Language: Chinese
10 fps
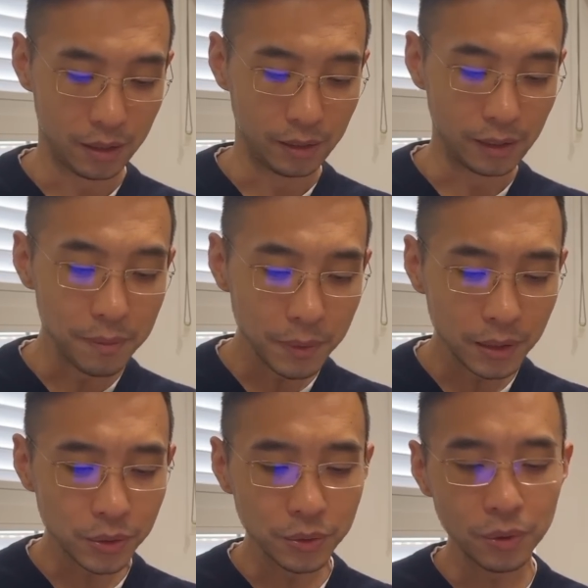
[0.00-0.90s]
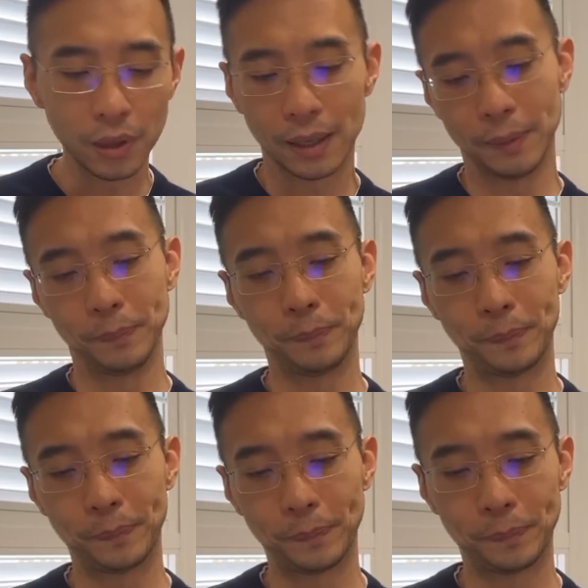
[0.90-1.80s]
人民军队，
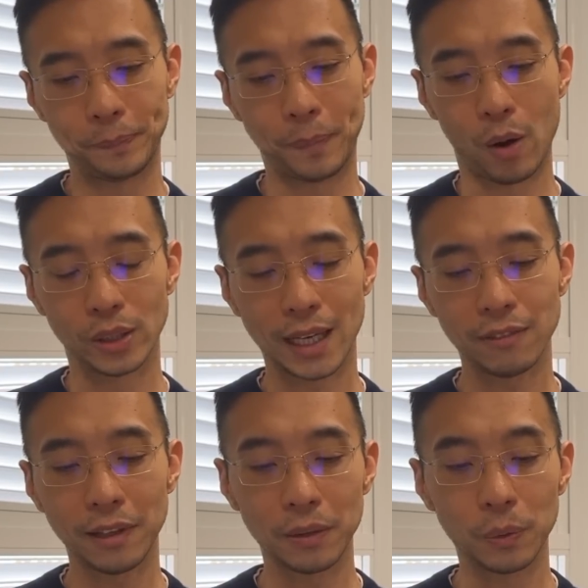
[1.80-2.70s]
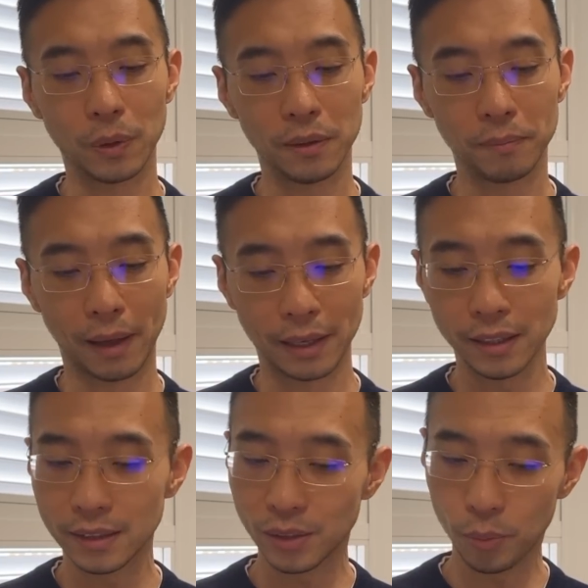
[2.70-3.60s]
保家卫国，每个
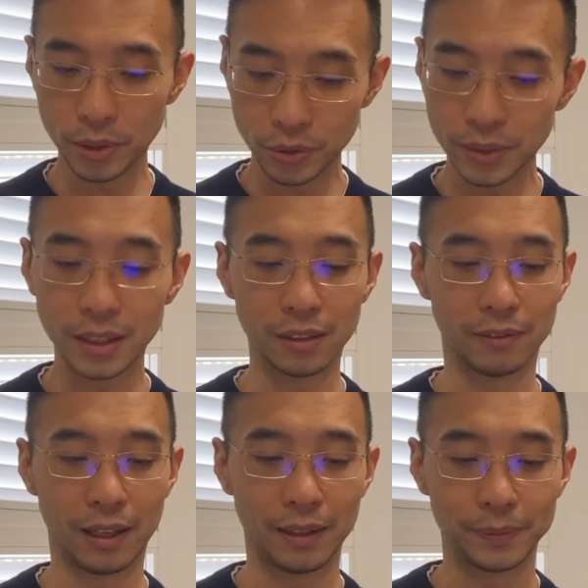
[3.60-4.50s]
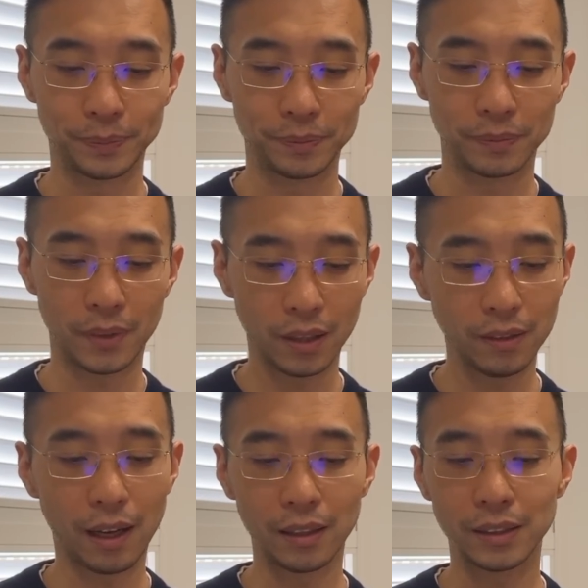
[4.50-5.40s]
人都必须敬畏，听
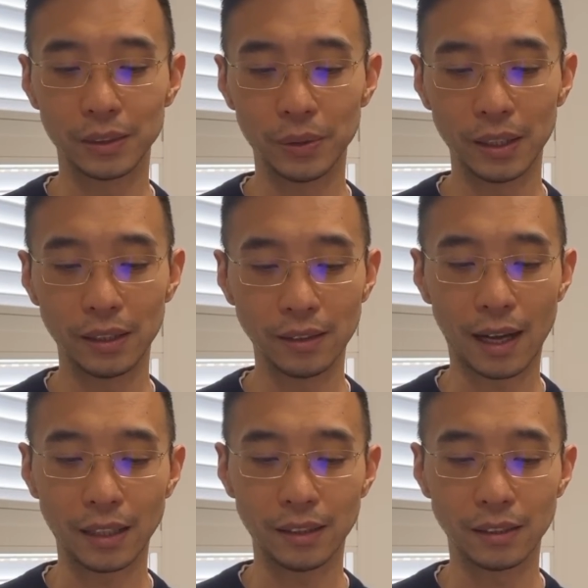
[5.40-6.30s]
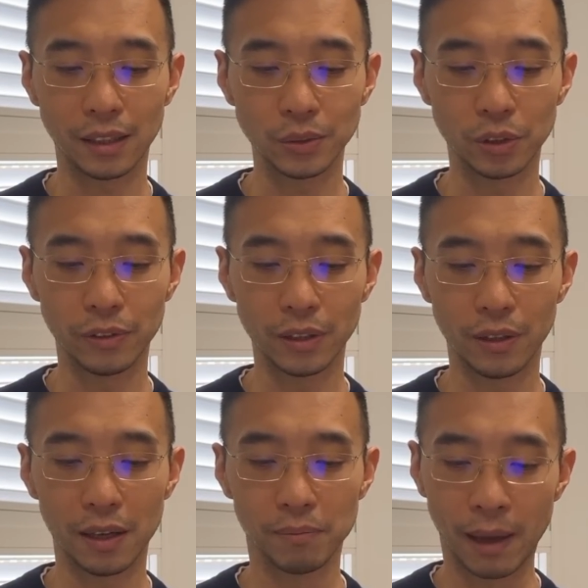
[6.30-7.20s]
党指挥，能打胜仗，作风优
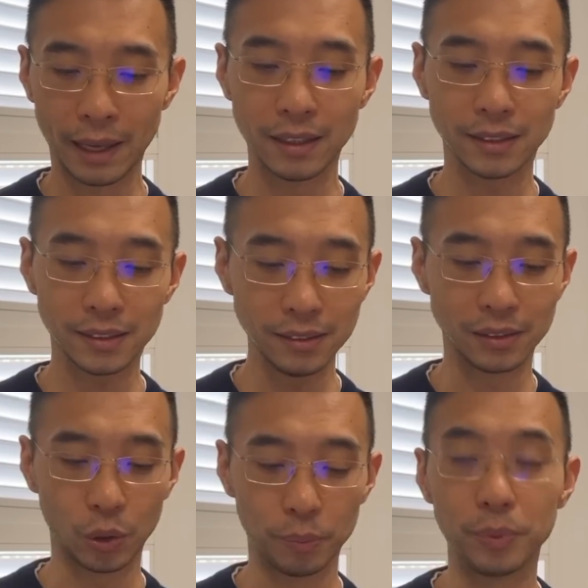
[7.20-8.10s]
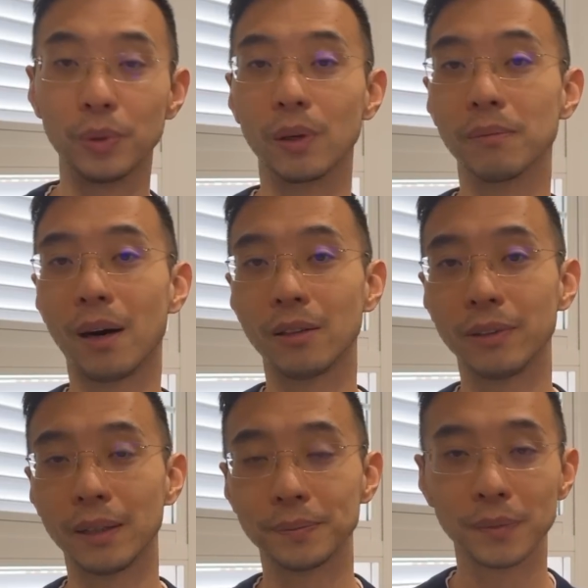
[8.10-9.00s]
良，每个字都不容冒
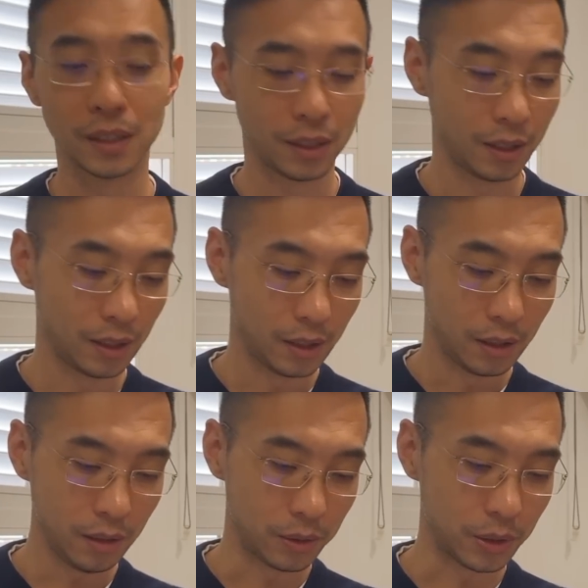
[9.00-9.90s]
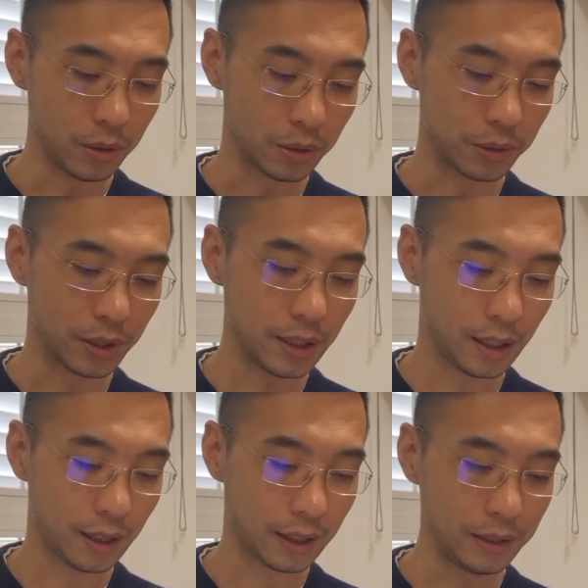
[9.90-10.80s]
犯。”哎，我说我就觉得
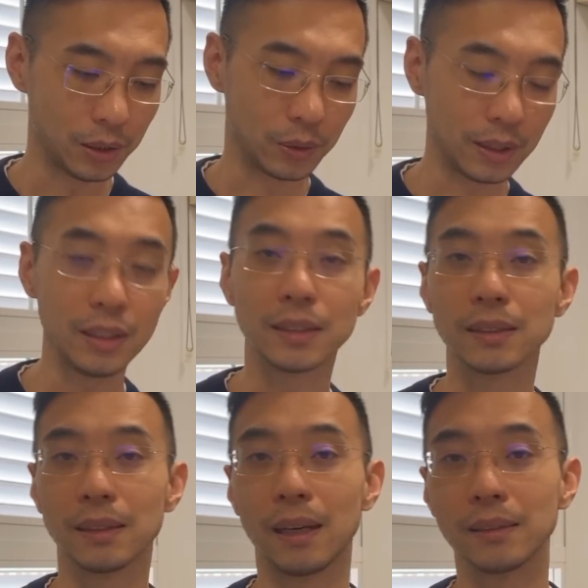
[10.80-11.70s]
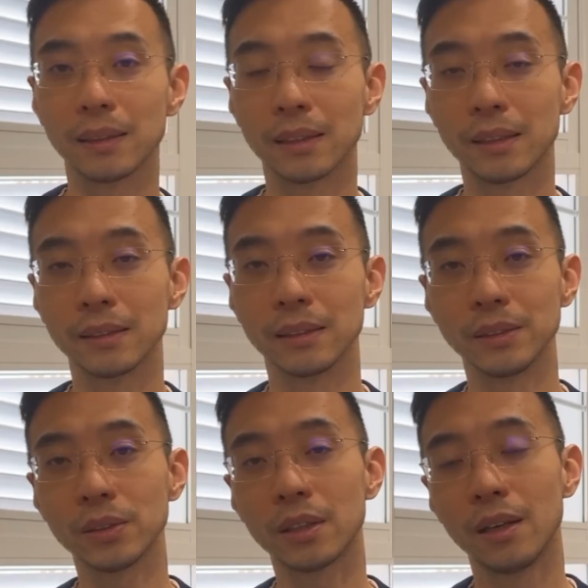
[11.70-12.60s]
很有意思啊，这个事情
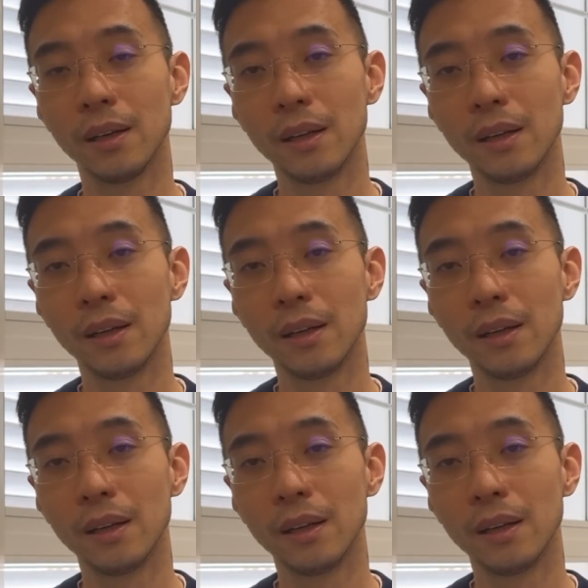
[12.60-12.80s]
就是